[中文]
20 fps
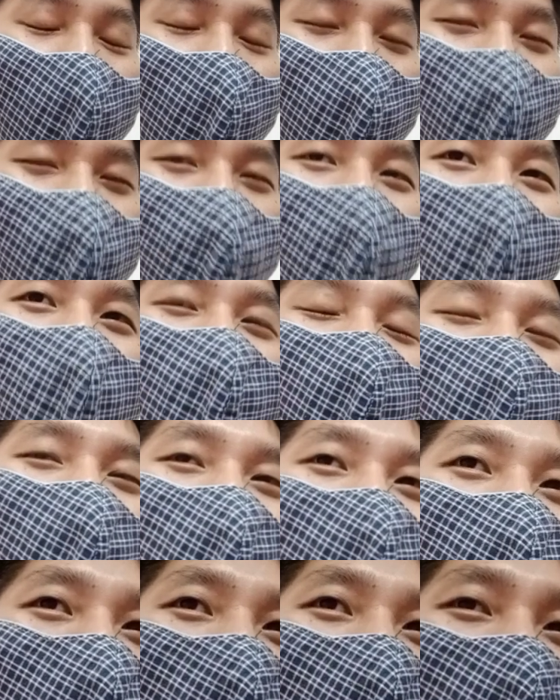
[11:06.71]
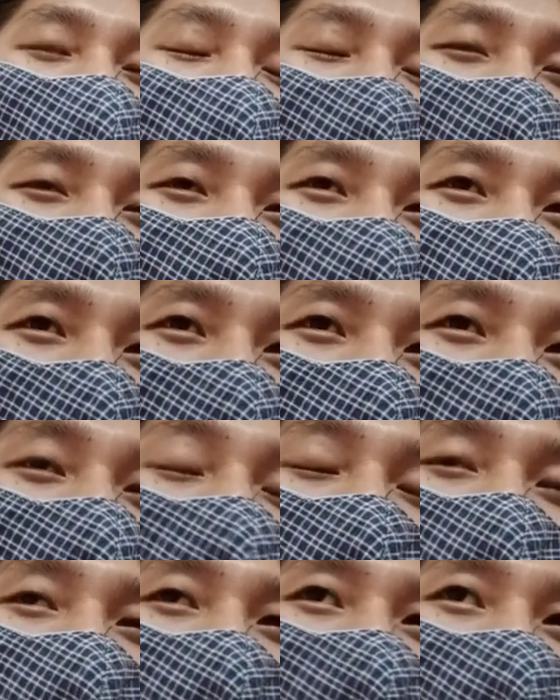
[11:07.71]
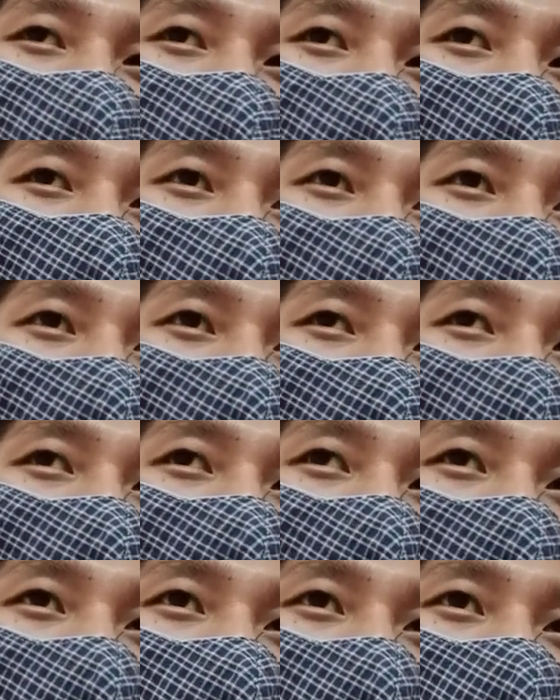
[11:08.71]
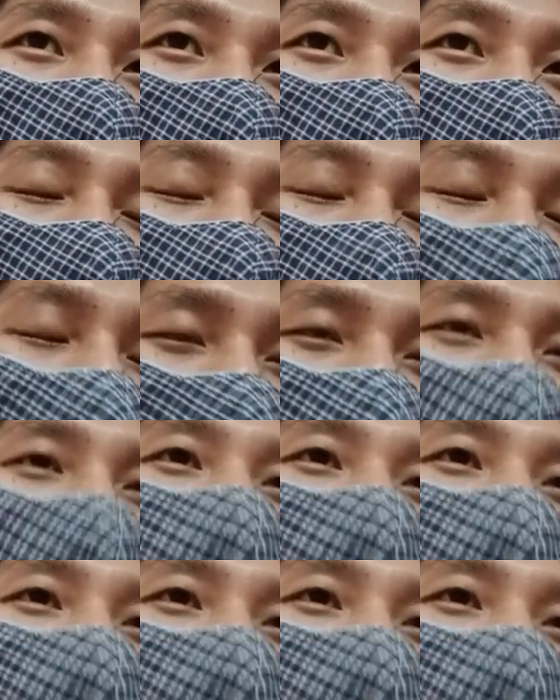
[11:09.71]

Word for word: 所以就是你只能就是，呃，国内